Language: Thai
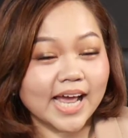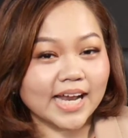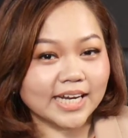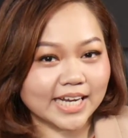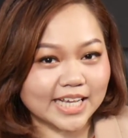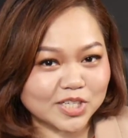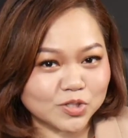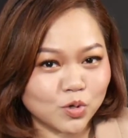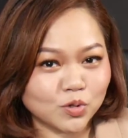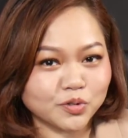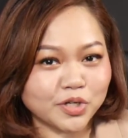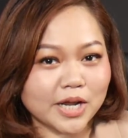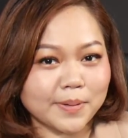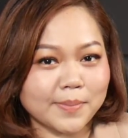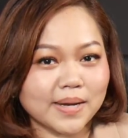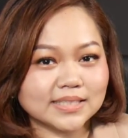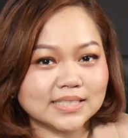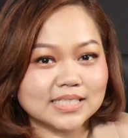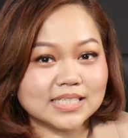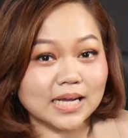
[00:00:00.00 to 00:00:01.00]
ในช่วงไตร
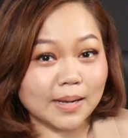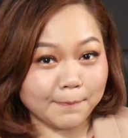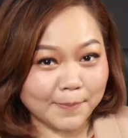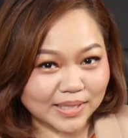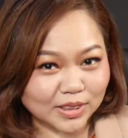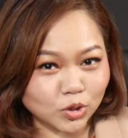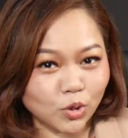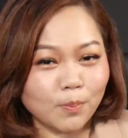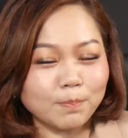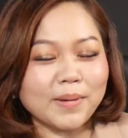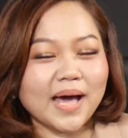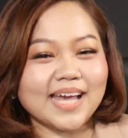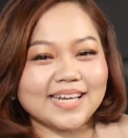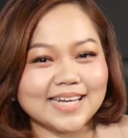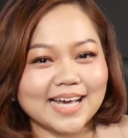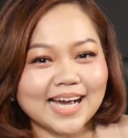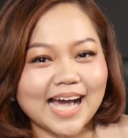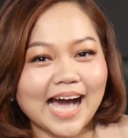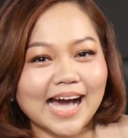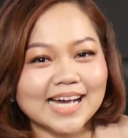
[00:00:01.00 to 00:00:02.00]
มาสที่ 1 เป็นต้นไป
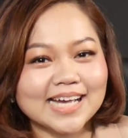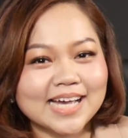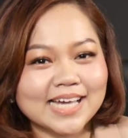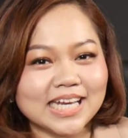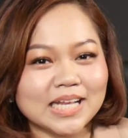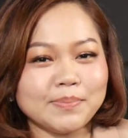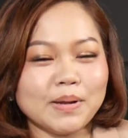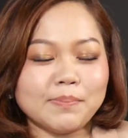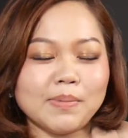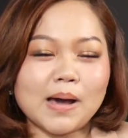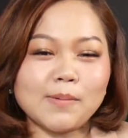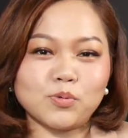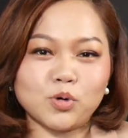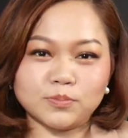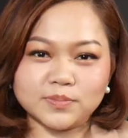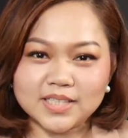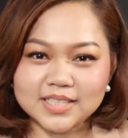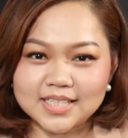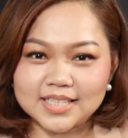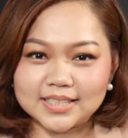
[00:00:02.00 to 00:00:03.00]
นะคะ นี่เป็นภาพรวม
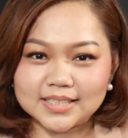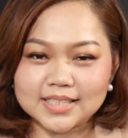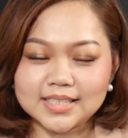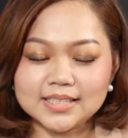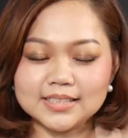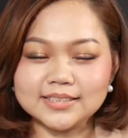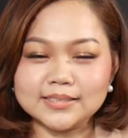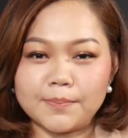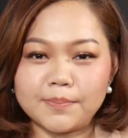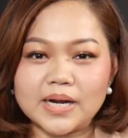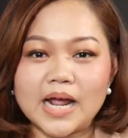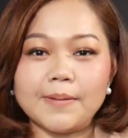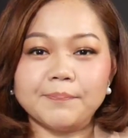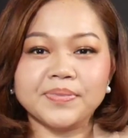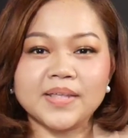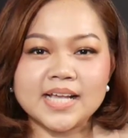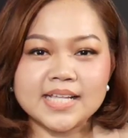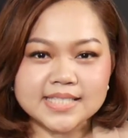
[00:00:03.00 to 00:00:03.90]
ที่เกิดขึ้นสำหรับ